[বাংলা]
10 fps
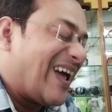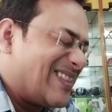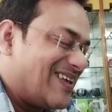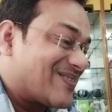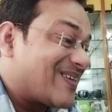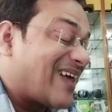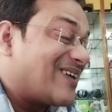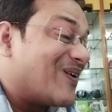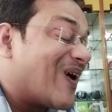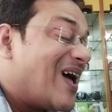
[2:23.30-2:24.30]
এনেছে
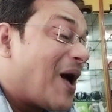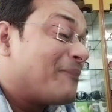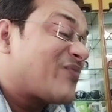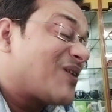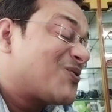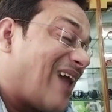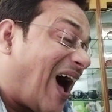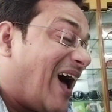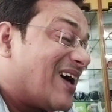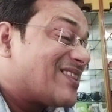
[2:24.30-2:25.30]
যাই হোক তুই
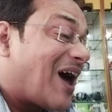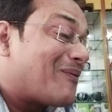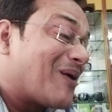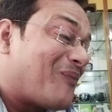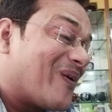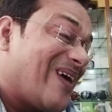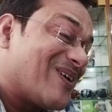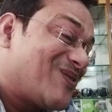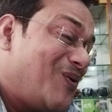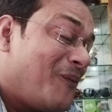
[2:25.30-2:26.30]
না যাওয়ার পরে
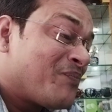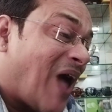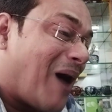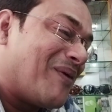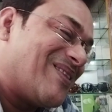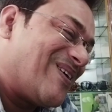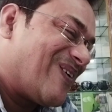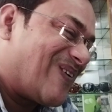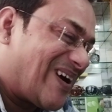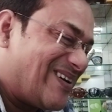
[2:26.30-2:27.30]
একটু
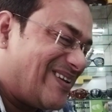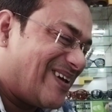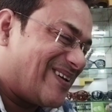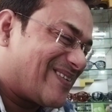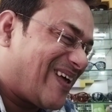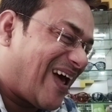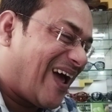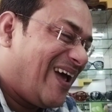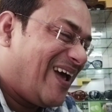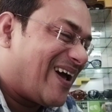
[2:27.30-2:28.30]
আমাদেরকে ওখানে নিয়ে যাস
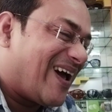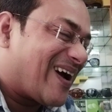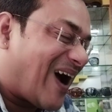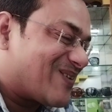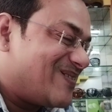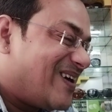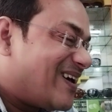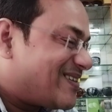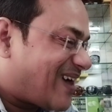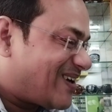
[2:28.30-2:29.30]
হ্যাঁ কারণ
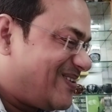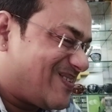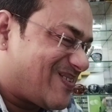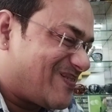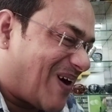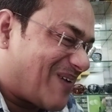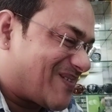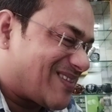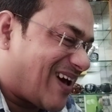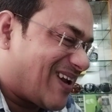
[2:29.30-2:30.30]
জানিস তো তোর
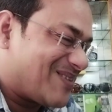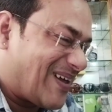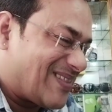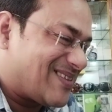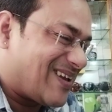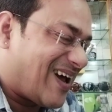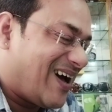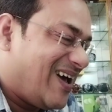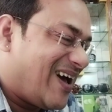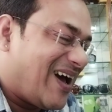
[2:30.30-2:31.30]
বাপটা চালাতে পারছে না
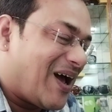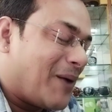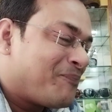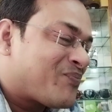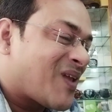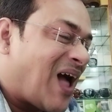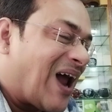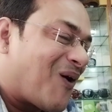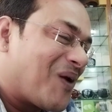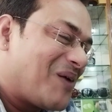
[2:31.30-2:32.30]
হ্যাঁ
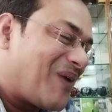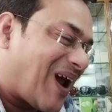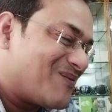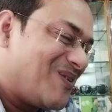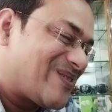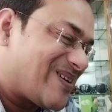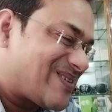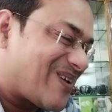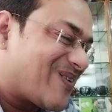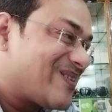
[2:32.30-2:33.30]
আর অনেকবার আমিও
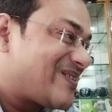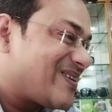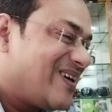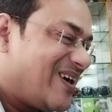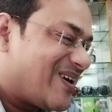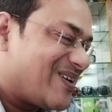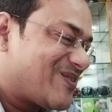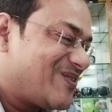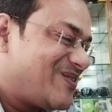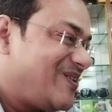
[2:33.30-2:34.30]
চেষ্টা করেছি
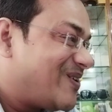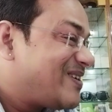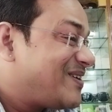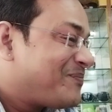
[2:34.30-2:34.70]
যদি ওই